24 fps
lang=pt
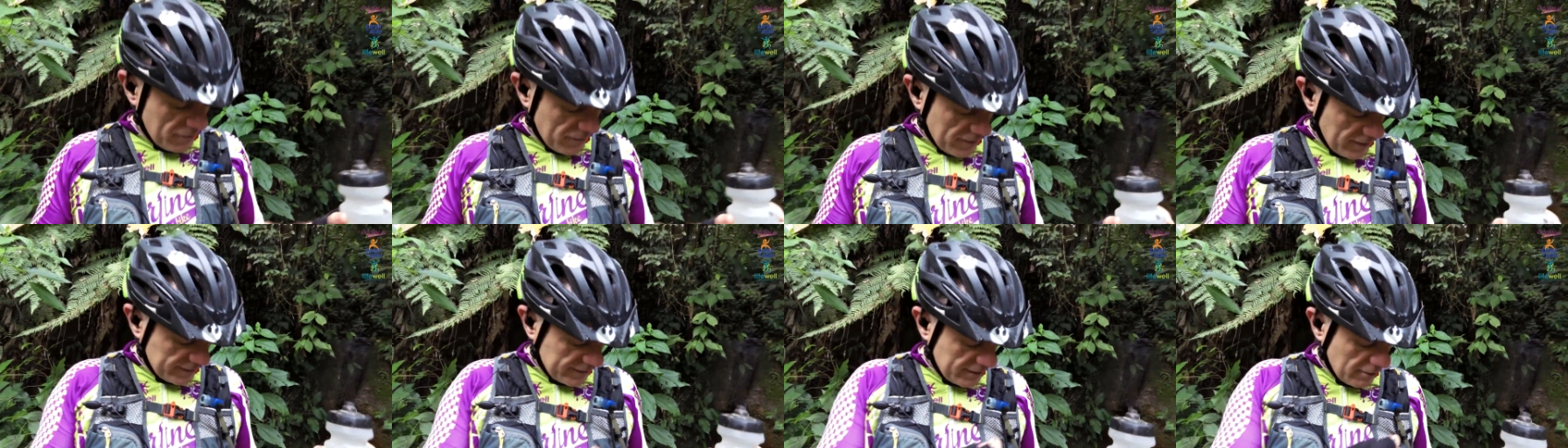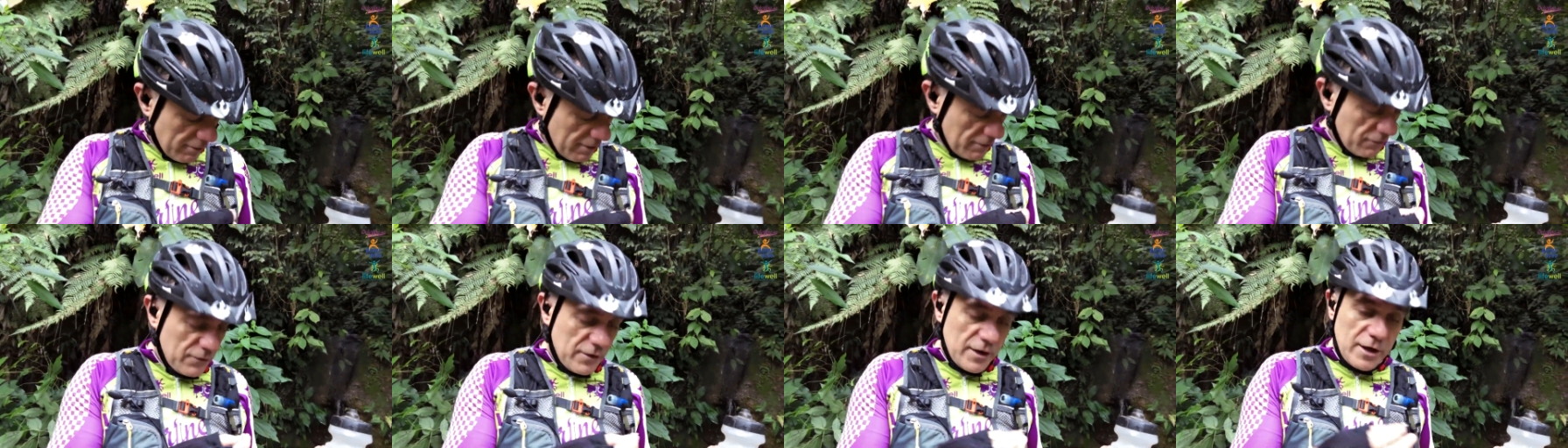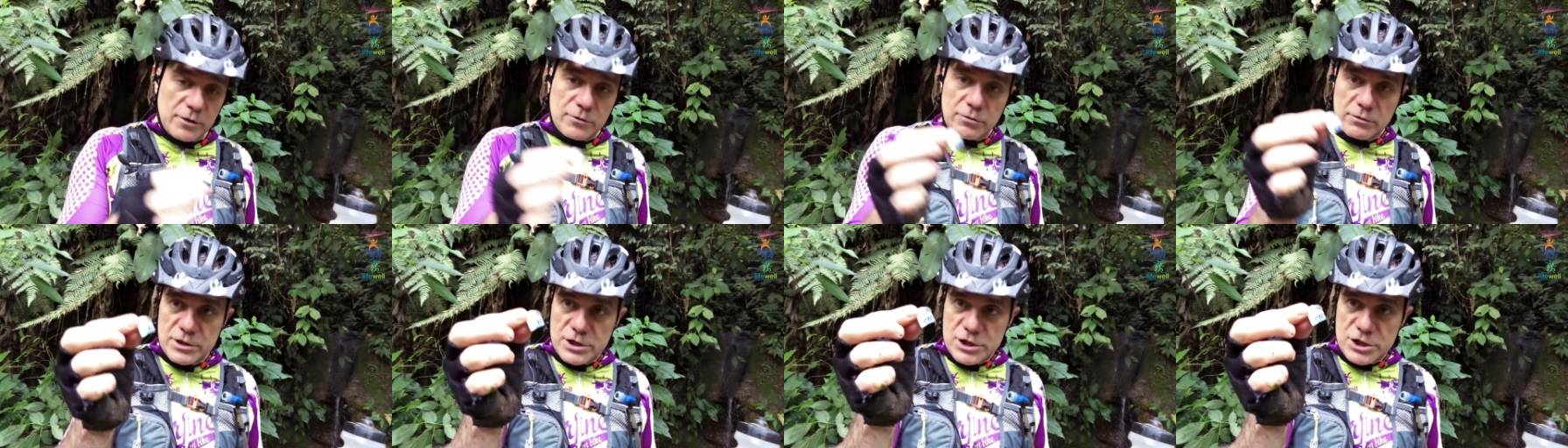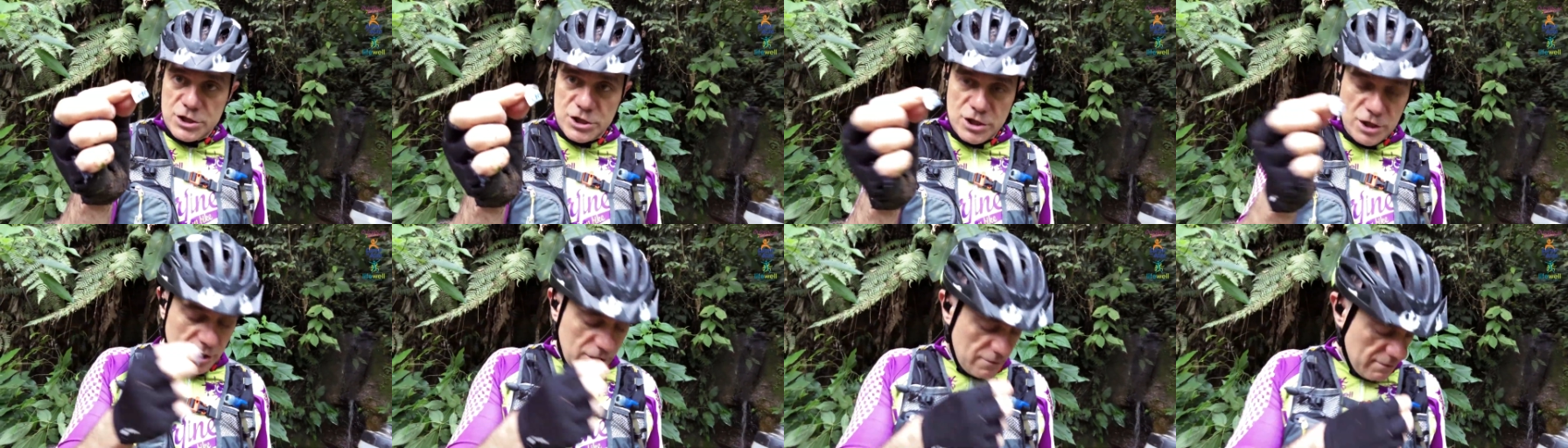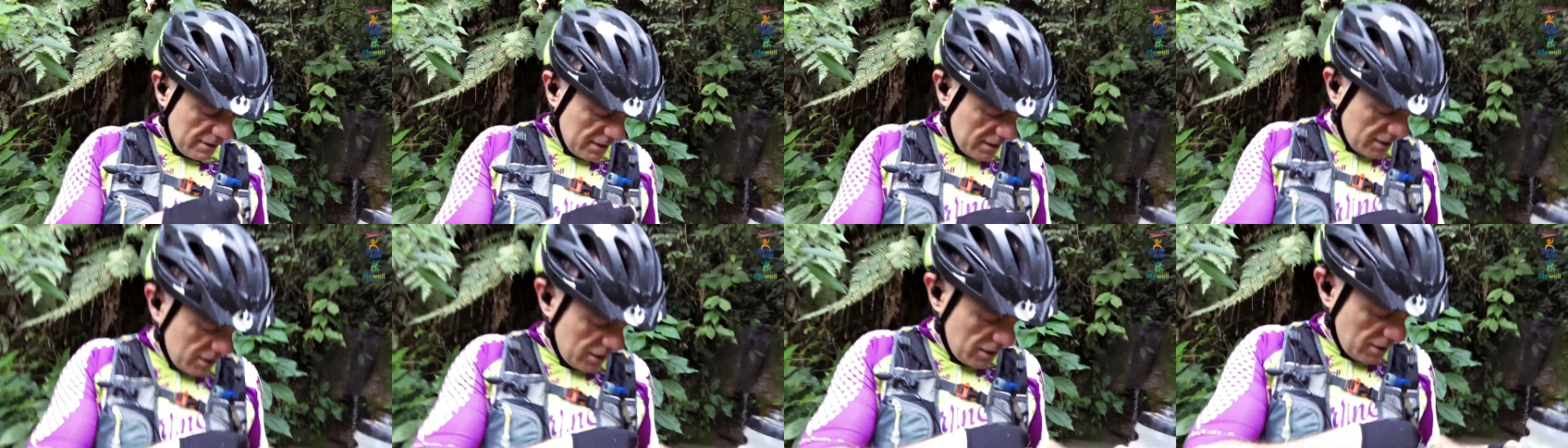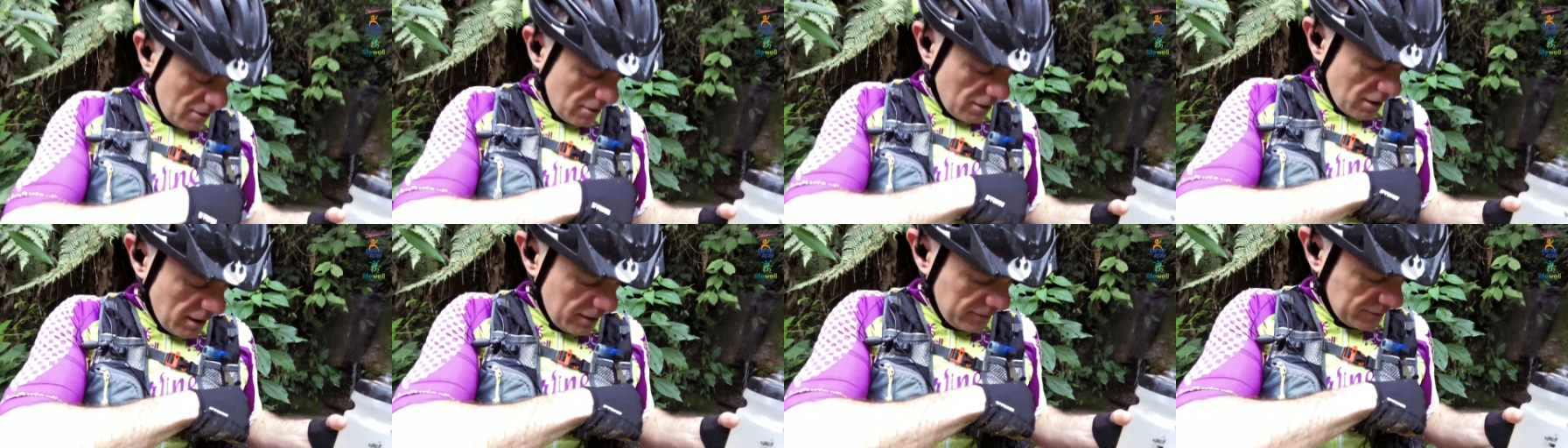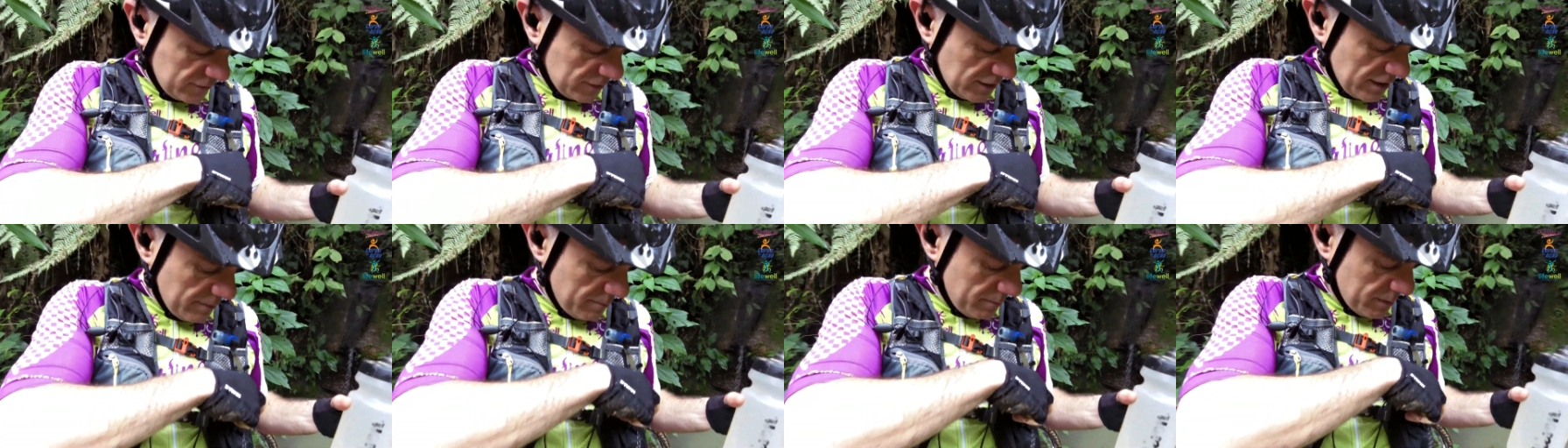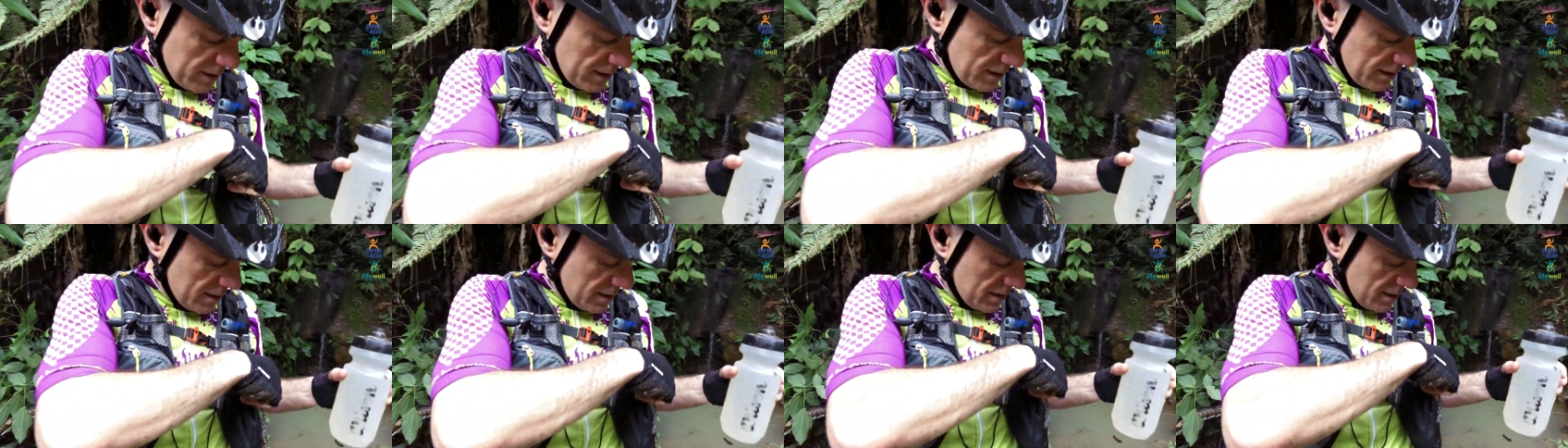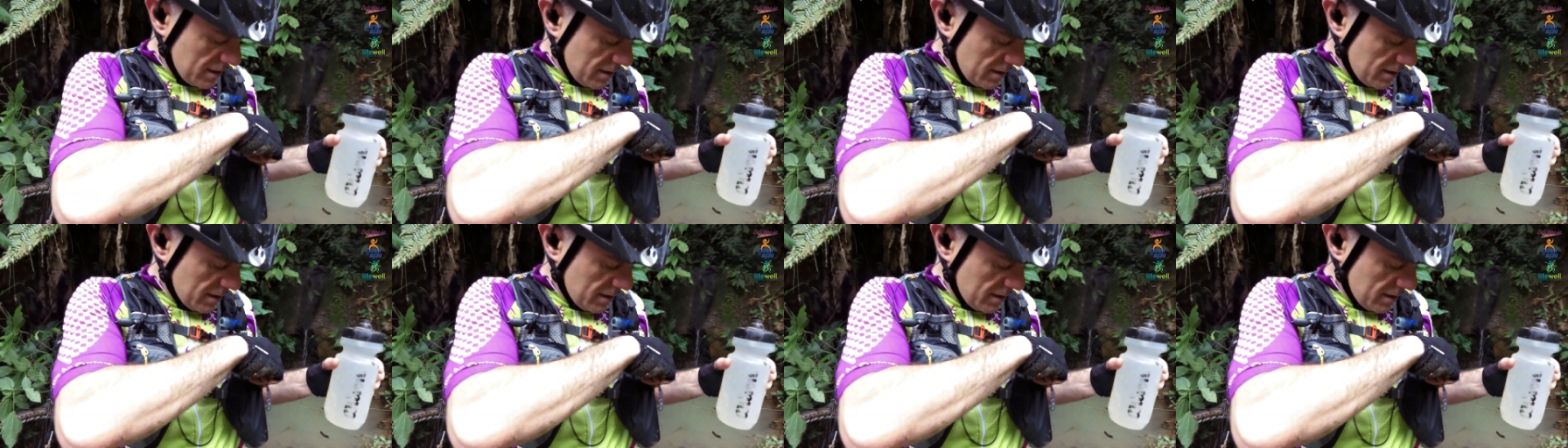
e fazer o efeito. O lixinho aqui, ó, sempre,